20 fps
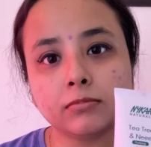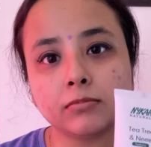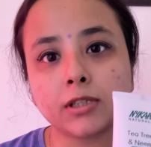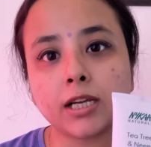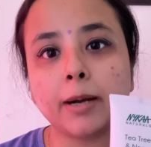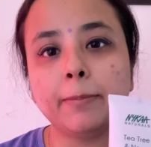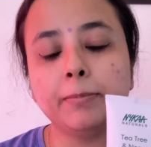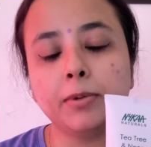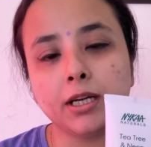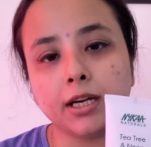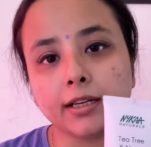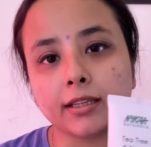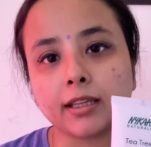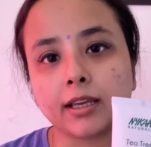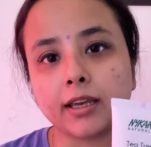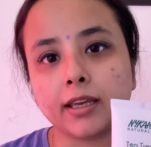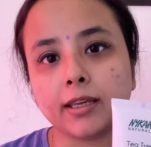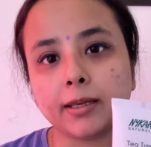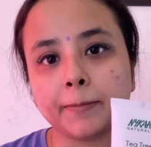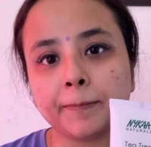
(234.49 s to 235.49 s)
कम करता
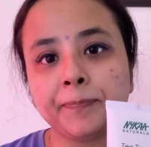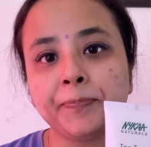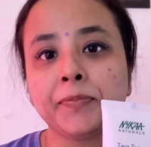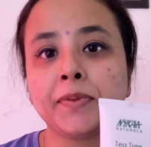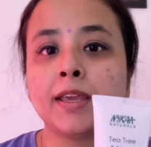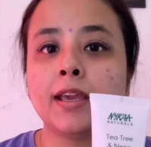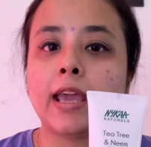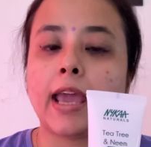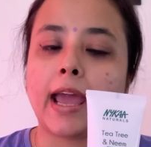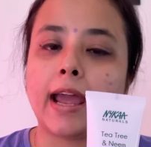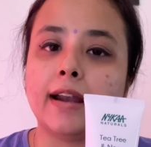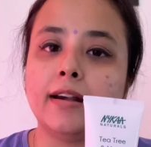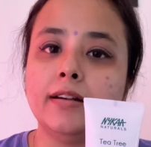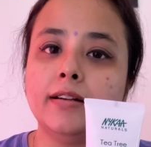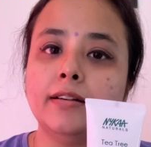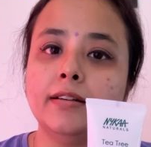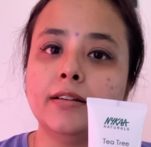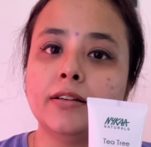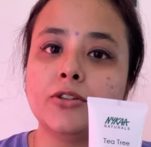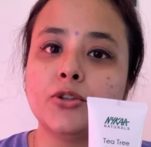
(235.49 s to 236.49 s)
है
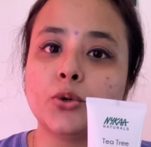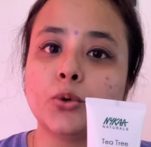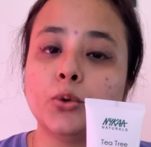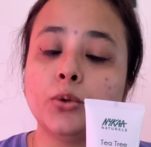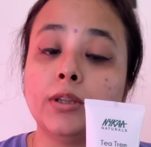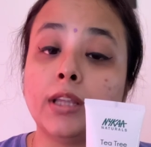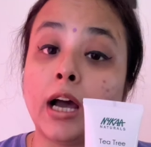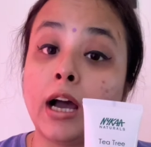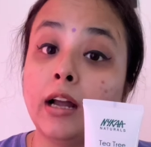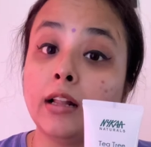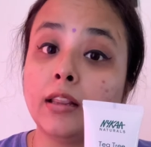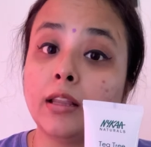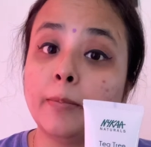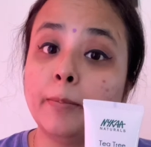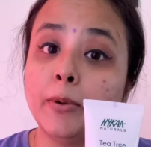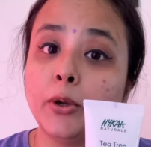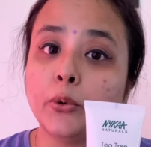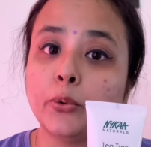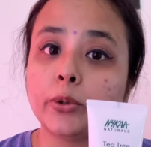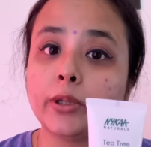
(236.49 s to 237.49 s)
एंड जो दाग
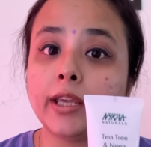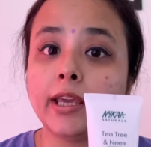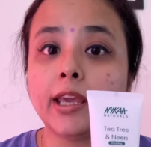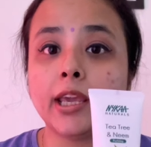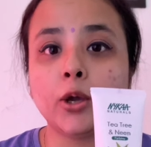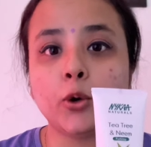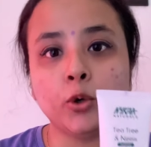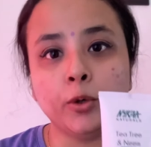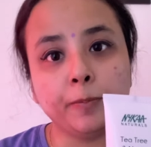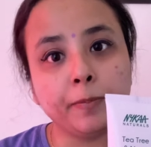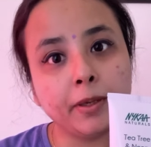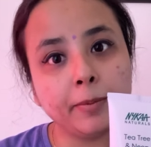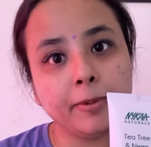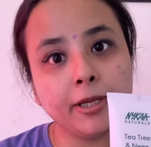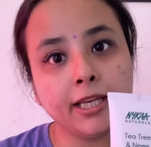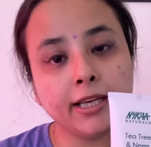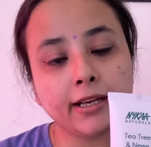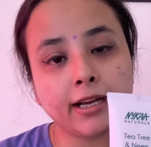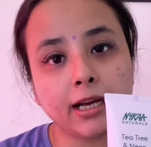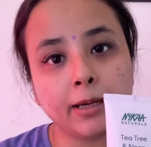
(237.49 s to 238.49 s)
धब्बे होते हैं उन पर भी
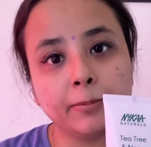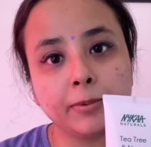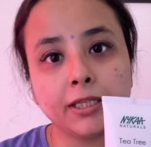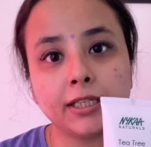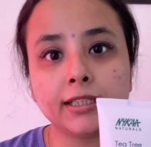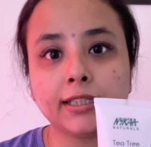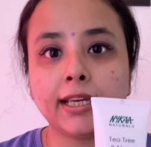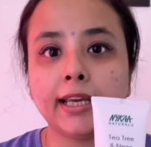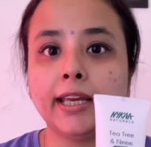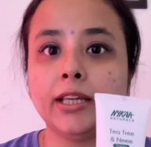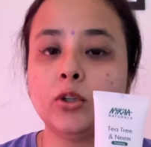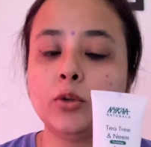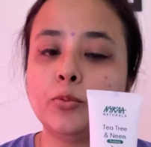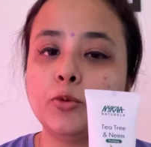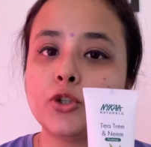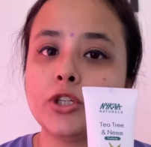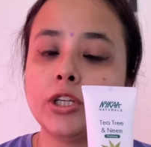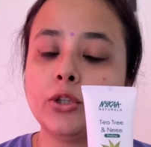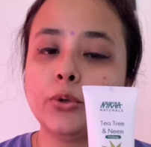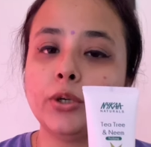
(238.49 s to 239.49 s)
ये काम करता है तो
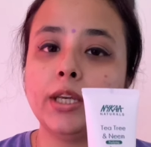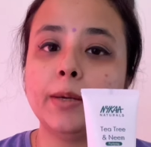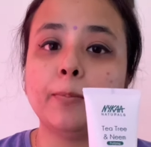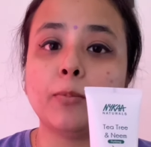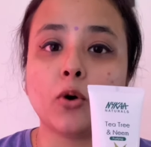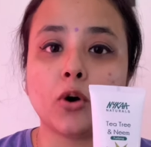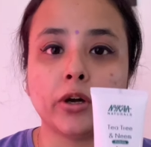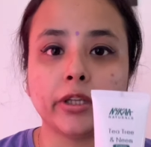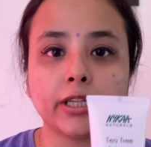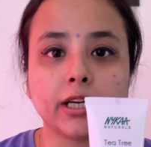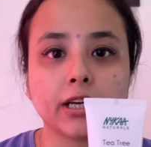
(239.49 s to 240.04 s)
मुझे तो ये बहुत